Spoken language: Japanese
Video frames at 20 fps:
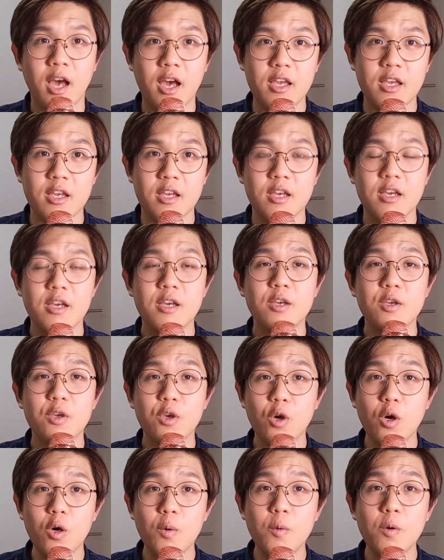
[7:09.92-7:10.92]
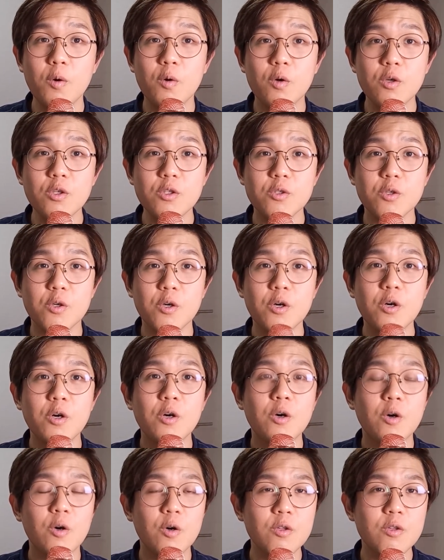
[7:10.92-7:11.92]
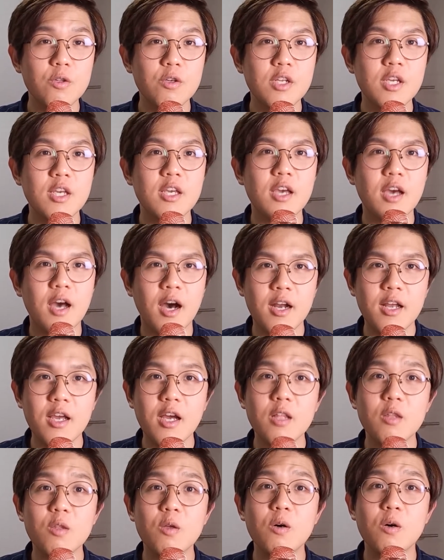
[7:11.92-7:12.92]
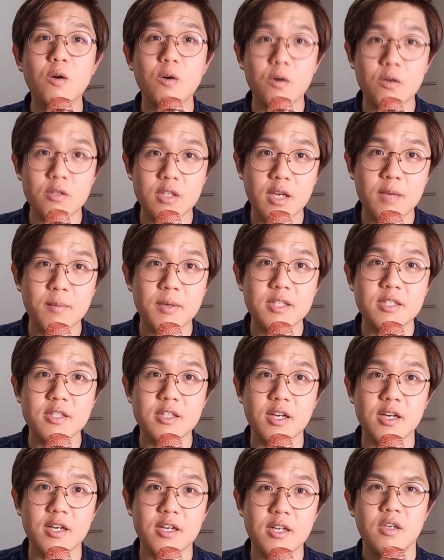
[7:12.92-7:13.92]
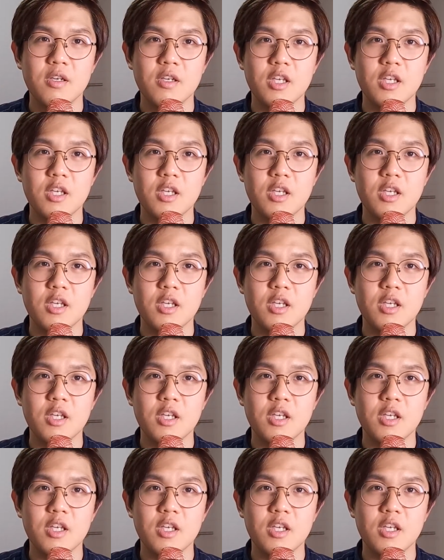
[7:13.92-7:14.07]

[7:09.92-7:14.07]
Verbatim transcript: い。今日もご視聴本当にありがとうございました。